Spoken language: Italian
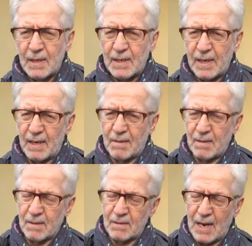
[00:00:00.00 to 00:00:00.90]
che eh,
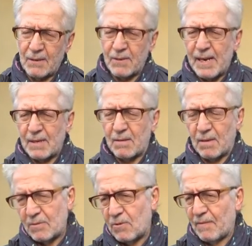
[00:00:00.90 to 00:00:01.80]
hanno
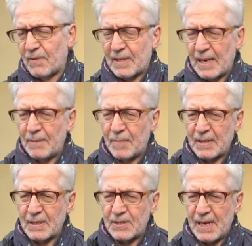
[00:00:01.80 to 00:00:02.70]
dato due fratelli
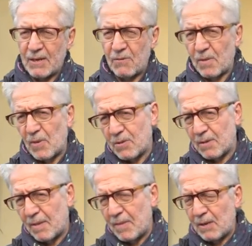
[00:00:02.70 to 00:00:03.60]
partigiani, uno
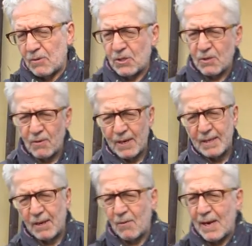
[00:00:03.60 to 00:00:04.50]
morto nel
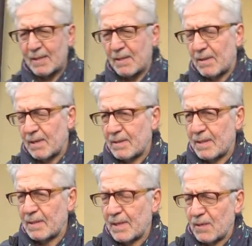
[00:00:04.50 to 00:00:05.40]
1944, nel
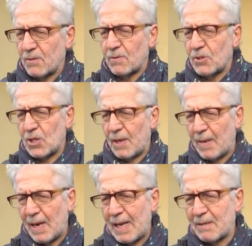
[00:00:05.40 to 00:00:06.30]
31
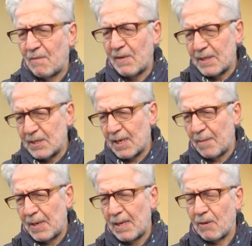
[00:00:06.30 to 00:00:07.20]
dicembre, l'altro il 26
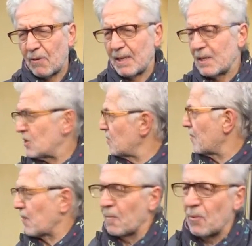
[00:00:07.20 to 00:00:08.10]
aprile del
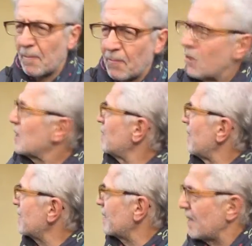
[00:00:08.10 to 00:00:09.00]
1945, proprio a pochi
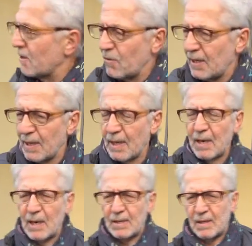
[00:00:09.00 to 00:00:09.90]
metri da qui,
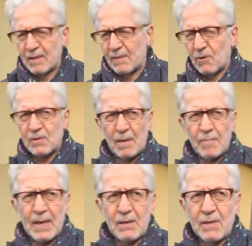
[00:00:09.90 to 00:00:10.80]
eh, di fronte al
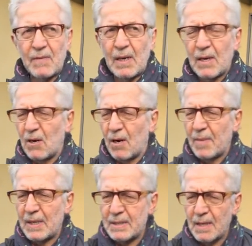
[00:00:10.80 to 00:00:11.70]
parco di Villa
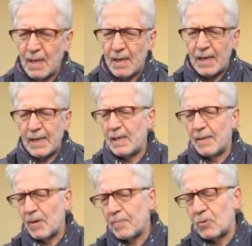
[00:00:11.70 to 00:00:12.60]
Gomez, e il
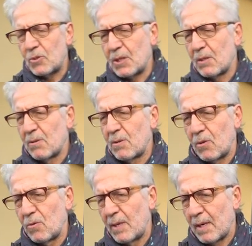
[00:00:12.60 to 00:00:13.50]
libro appunto si
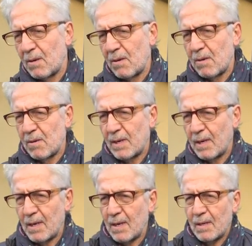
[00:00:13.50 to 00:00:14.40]
conclude con,
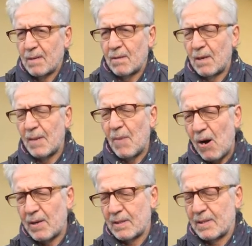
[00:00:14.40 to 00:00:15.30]
eh, con la
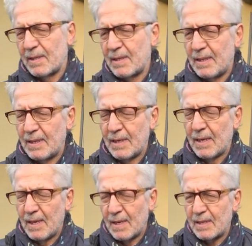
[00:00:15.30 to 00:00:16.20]
morte di
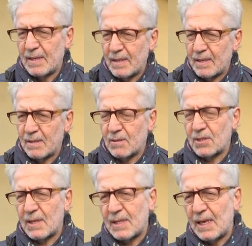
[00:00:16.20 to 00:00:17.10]
di
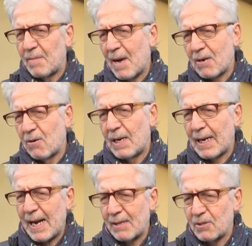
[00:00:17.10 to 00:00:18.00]
Costantino, ma
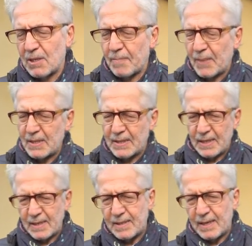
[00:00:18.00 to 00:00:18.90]
collegandosi al
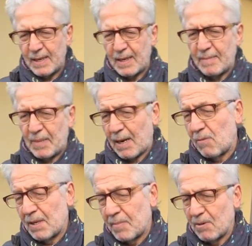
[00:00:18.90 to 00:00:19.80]
presente, perché è
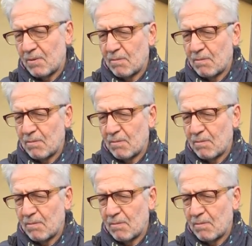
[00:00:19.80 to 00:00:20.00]
un libro